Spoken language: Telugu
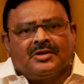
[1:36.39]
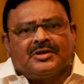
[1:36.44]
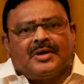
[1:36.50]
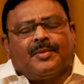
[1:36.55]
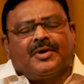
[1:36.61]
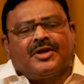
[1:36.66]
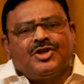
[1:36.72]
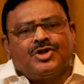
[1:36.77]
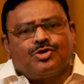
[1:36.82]

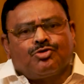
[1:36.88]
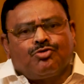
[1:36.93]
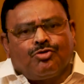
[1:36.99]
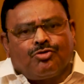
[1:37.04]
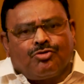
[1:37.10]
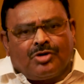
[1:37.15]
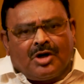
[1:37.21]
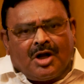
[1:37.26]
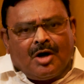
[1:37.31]

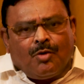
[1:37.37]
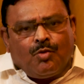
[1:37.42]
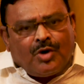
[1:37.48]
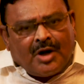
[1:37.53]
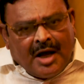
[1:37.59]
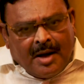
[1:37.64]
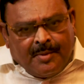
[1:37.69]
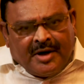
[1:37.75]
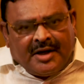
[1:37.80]
సమర్థించుకోకుండా
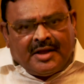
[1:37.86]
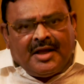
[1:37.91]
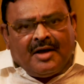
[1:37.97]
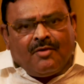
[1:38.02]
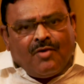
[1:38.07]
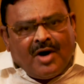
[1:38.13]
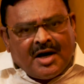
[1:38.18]
ఉన్నామనేదే